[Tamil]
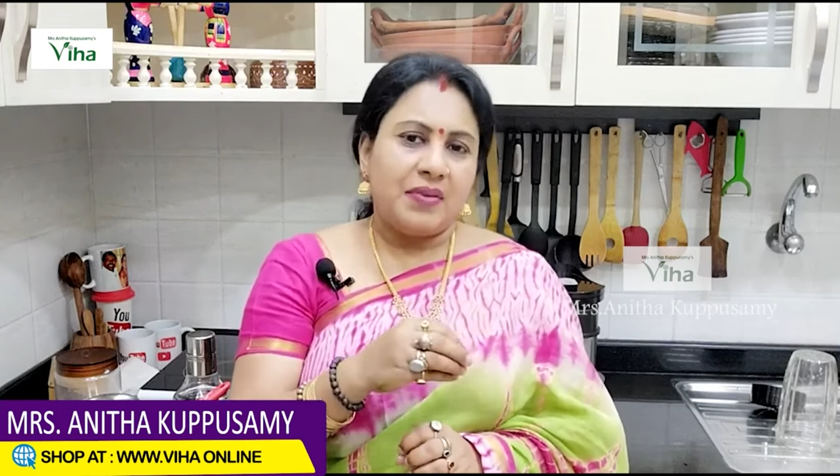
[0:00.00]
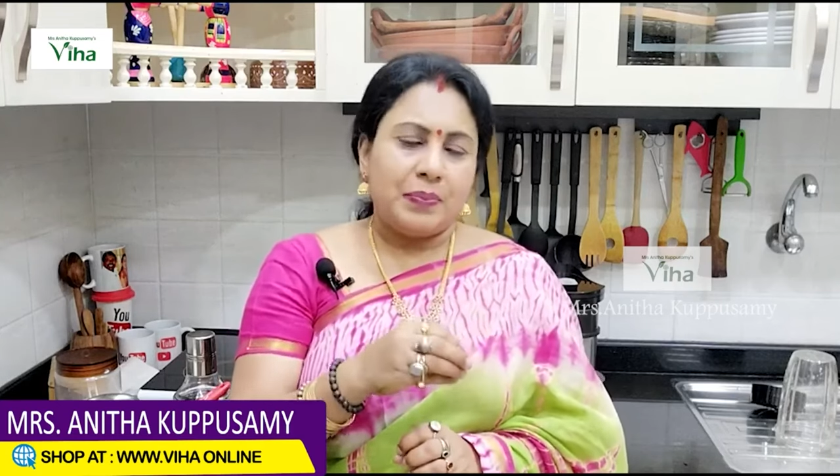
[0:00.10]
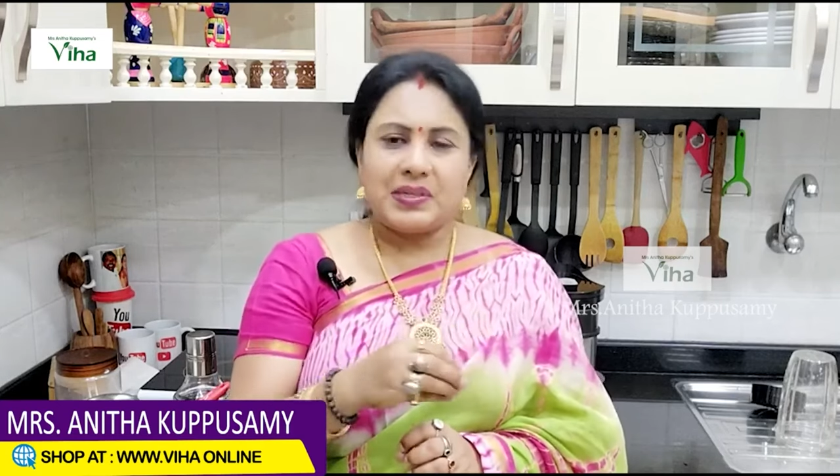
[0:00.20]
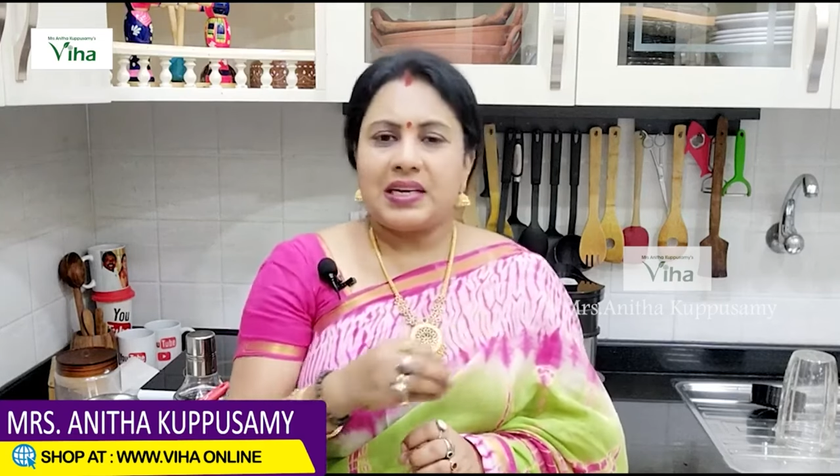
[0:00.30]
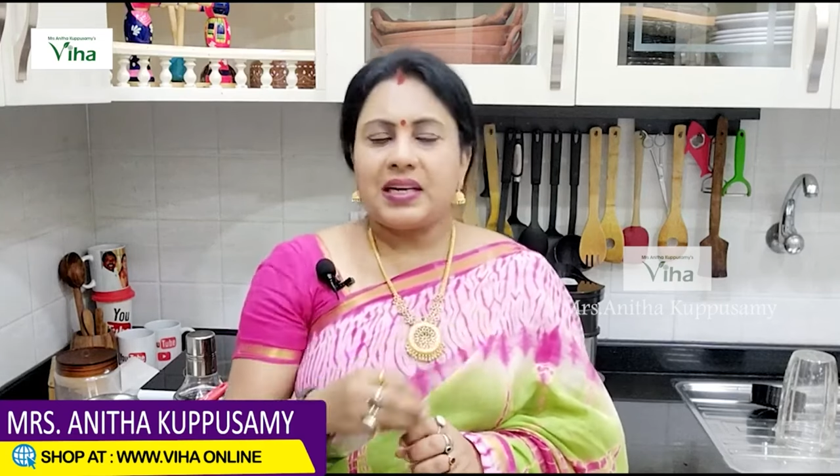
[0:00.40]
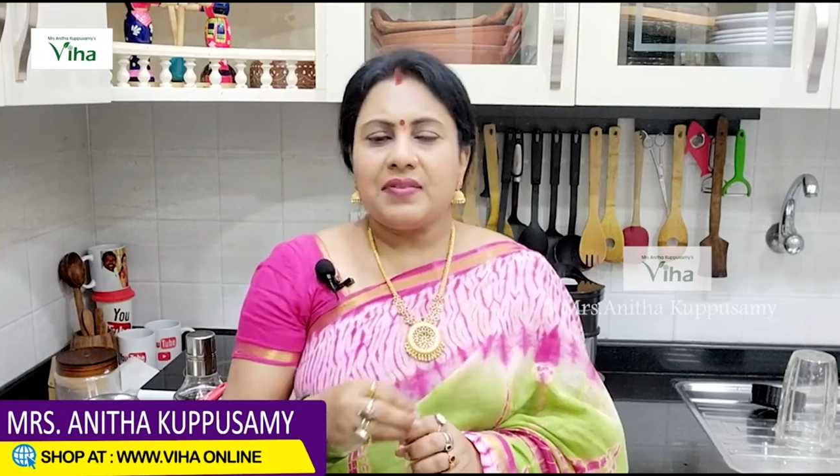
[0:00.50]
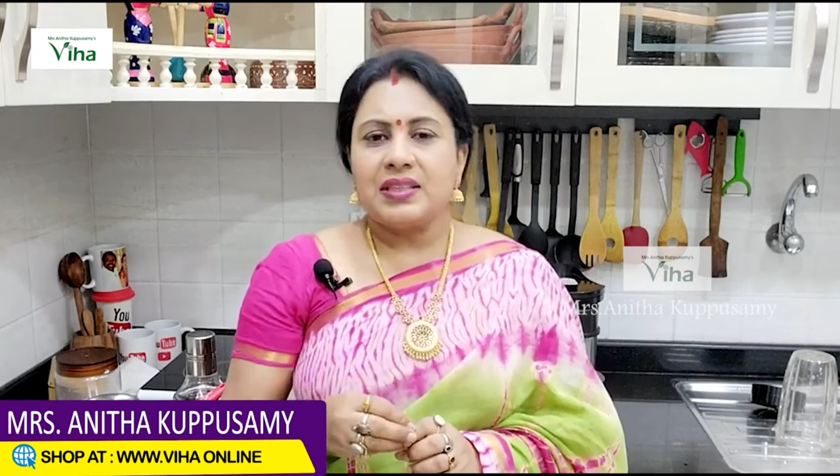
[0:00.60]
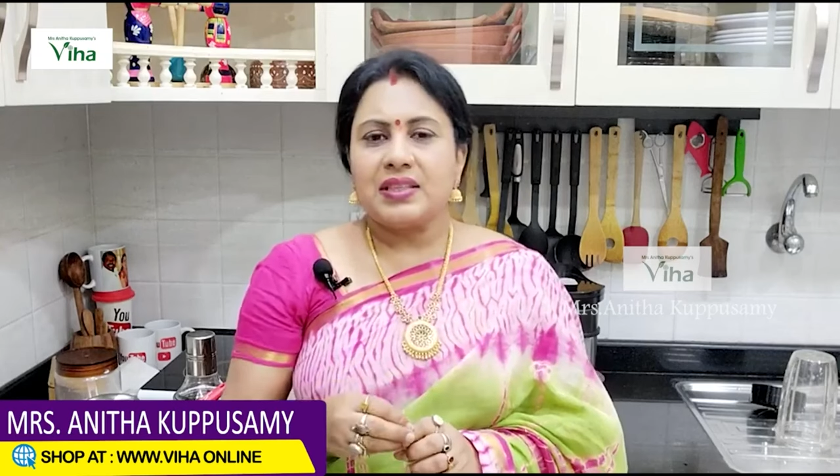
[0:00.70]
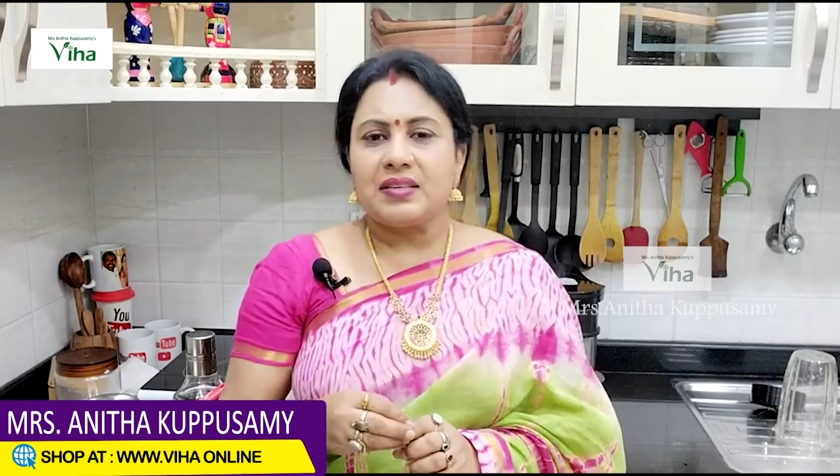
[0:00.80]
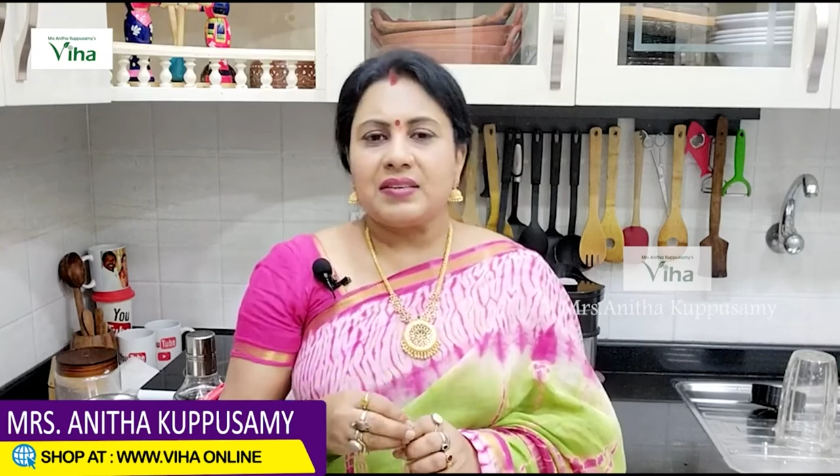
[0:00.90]
வெப்சைட்டில்
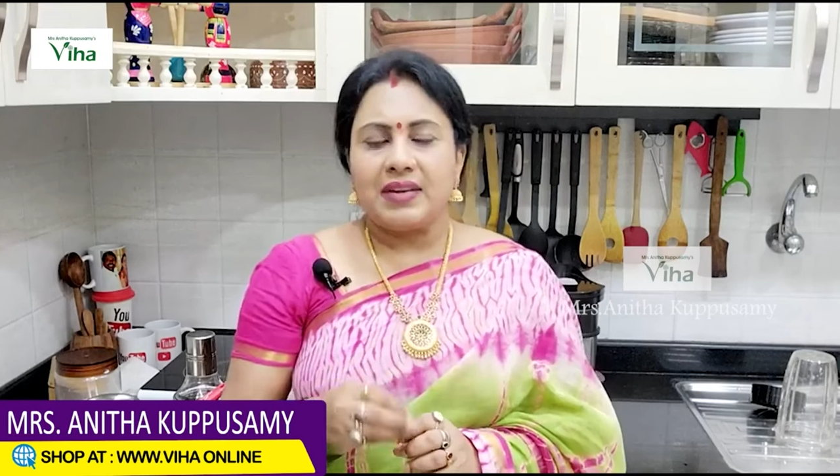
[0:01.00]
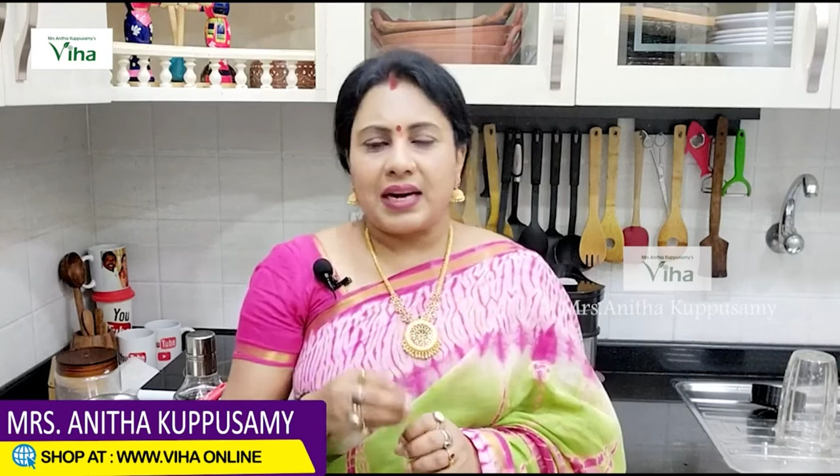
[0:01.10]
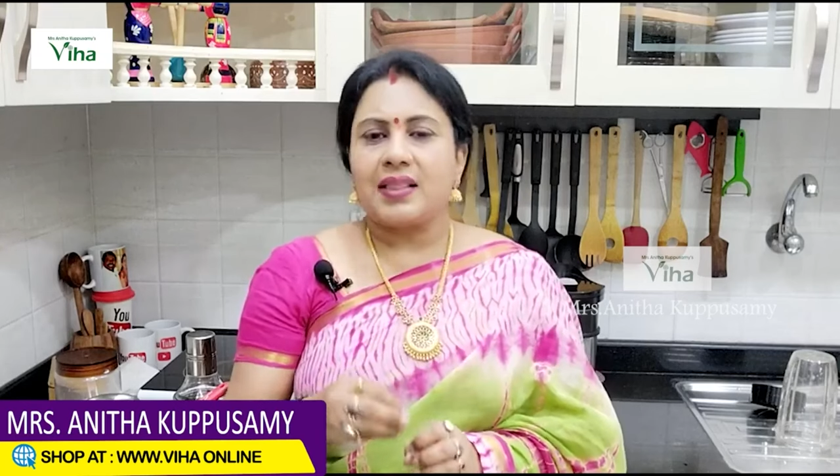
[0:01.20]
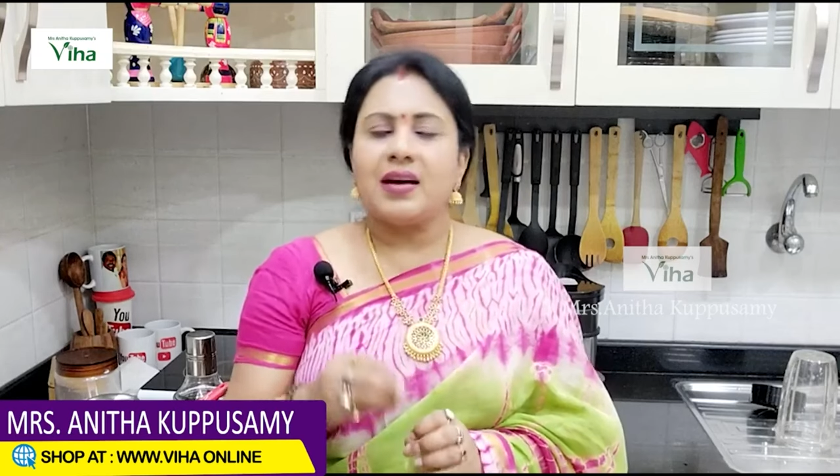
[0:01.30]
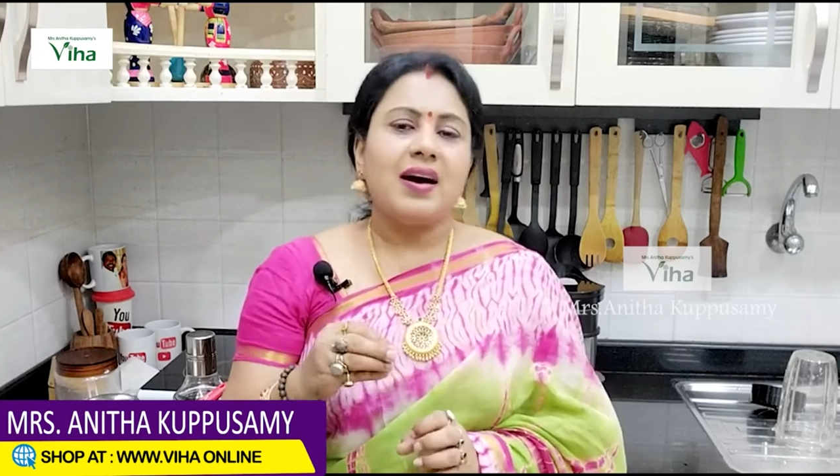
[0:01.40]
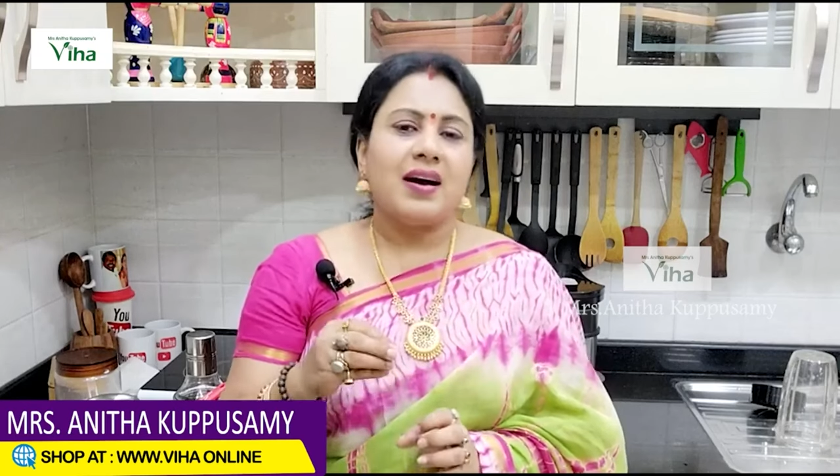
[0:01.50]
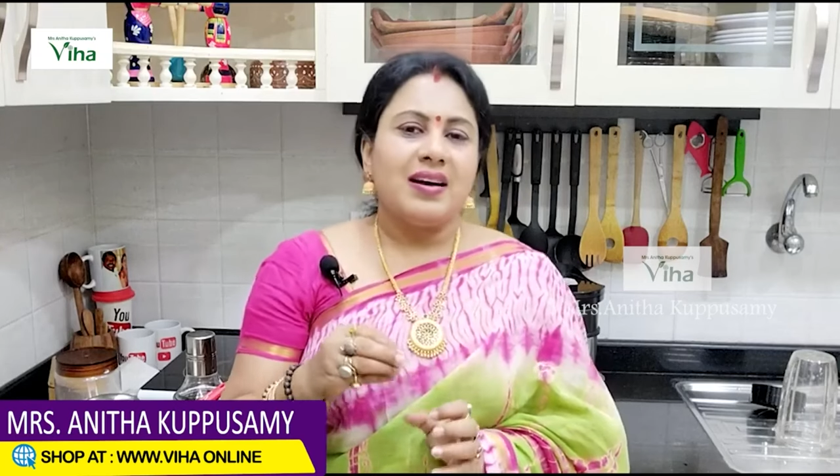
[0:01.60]
விற்று வரதா